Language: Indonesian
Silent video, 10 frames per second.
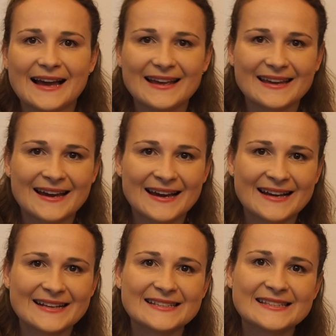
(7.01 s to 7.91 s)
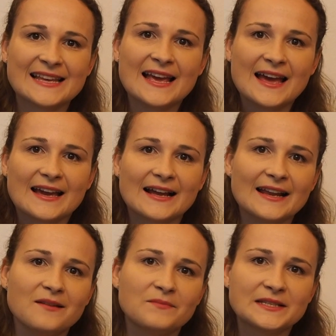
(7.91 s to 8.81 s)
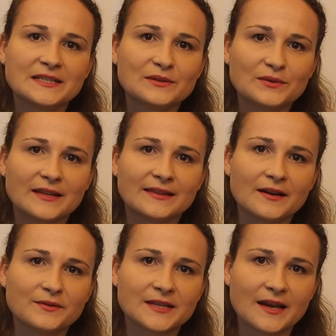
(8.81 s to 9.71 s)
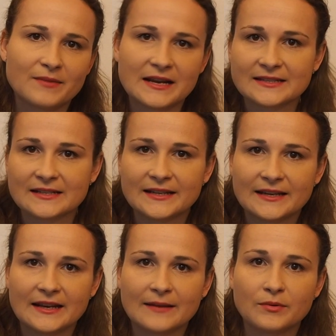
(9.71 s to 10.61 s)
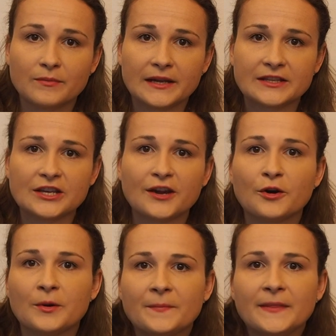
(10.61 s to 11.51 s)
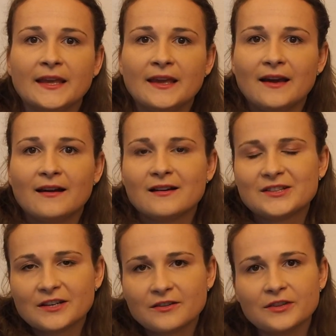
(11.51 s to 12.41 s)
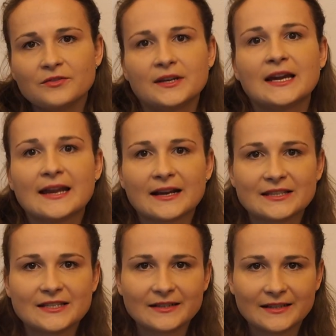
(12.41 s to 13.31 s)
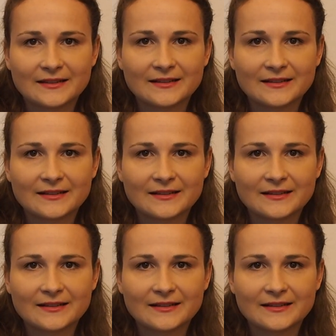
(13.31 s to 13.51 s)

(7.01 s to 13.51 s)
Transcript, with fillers: Hai guys, kalian pasti sudah tahu saya berasal dari Republik Ceko. Eh, Ceko itu negara kecil di